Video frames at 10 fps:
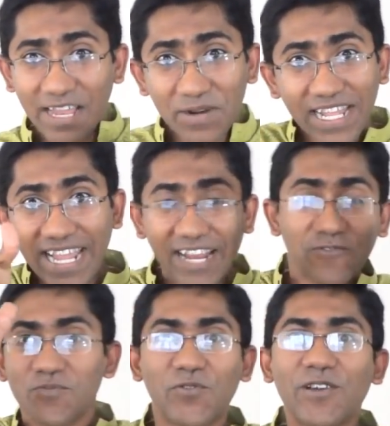তার মানে
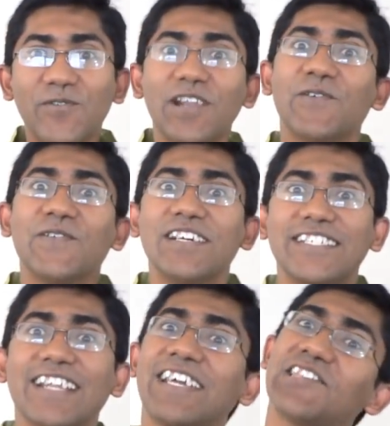এরকম করে করলেও
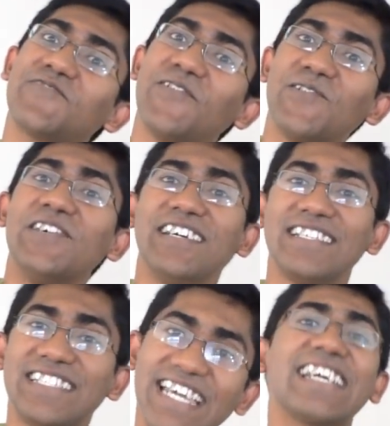সেটার ক্ষেত্রফলও
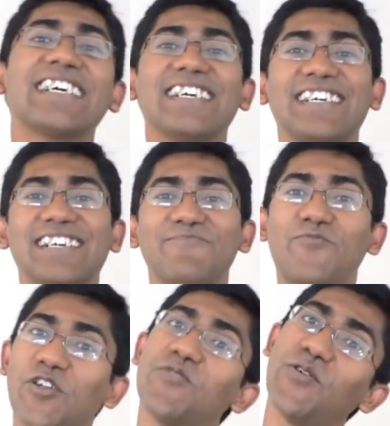ঠিক
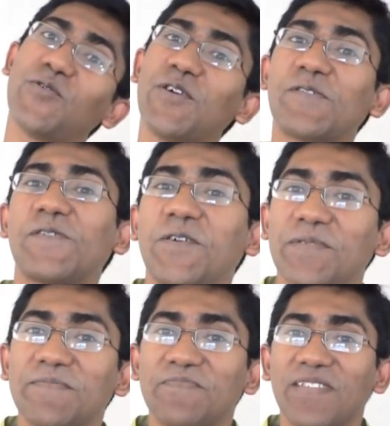পনেরো বর্গ কি হবে